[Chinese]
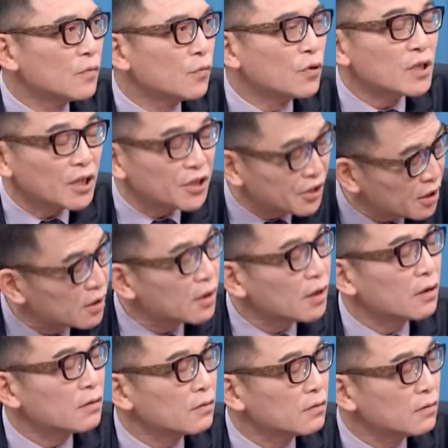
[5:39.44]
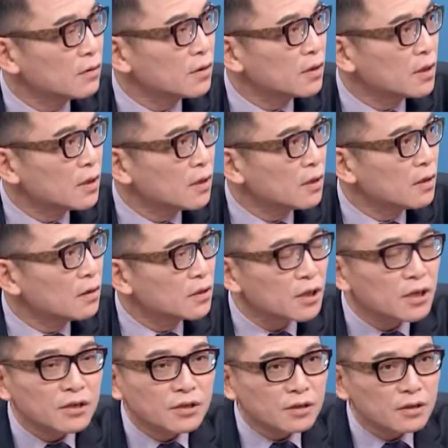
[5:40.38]
我讲真的，
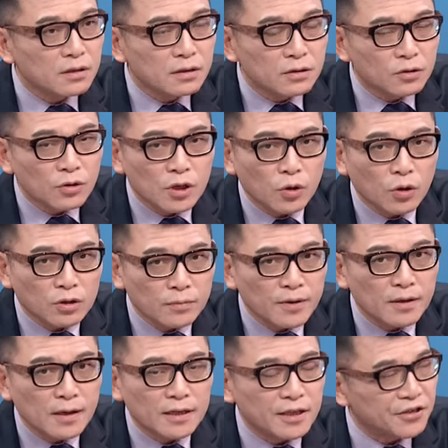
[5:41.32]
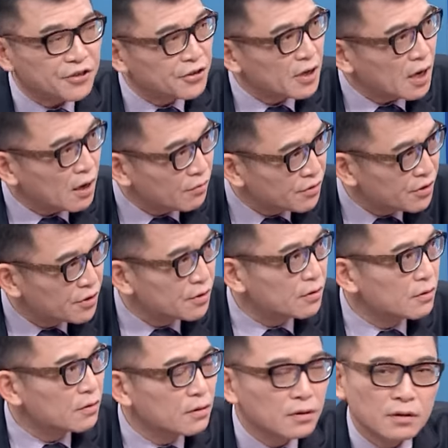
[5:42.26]
这个是对投资平来讲是好
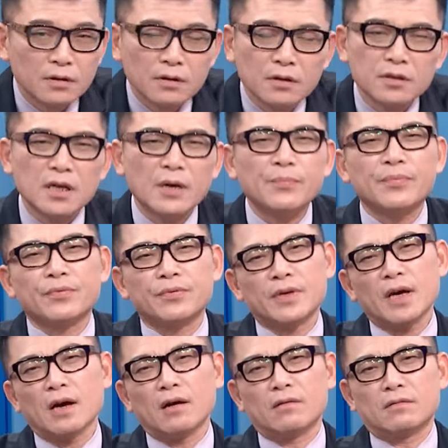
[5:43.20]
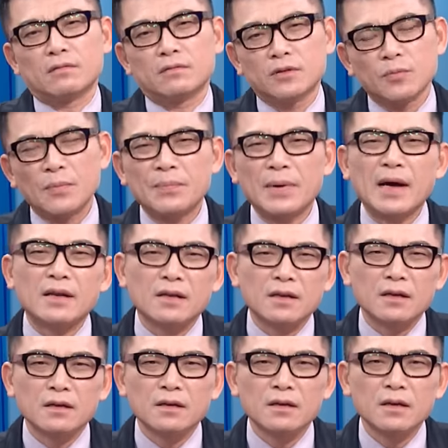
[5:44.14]
事。可是他不要怎么办呢？
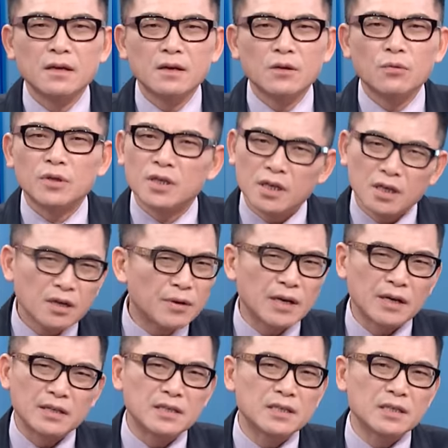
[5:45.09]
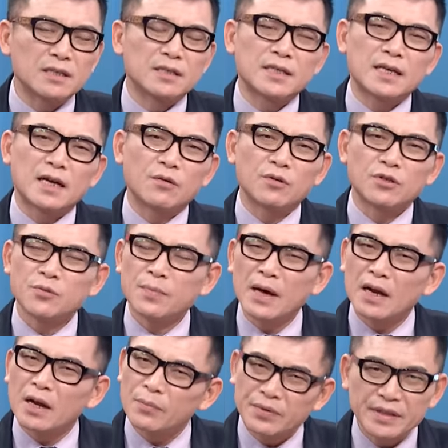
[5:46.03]
我替各位很紧张，我就
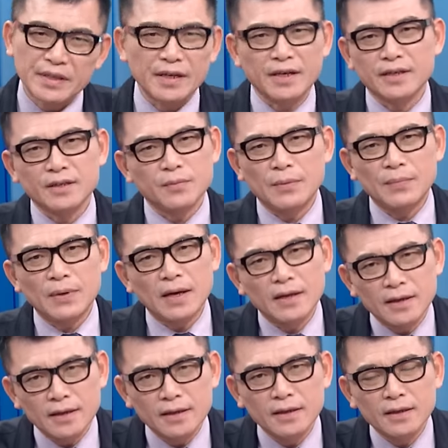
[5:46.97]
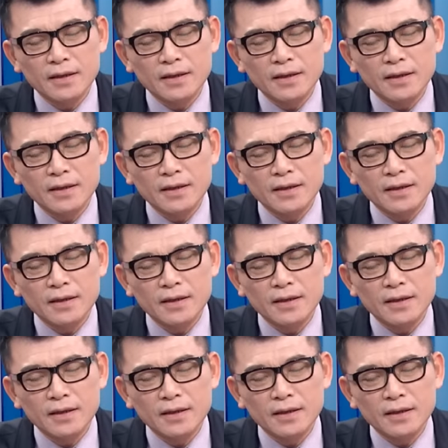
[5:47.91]
怕它不跌怎么办呢？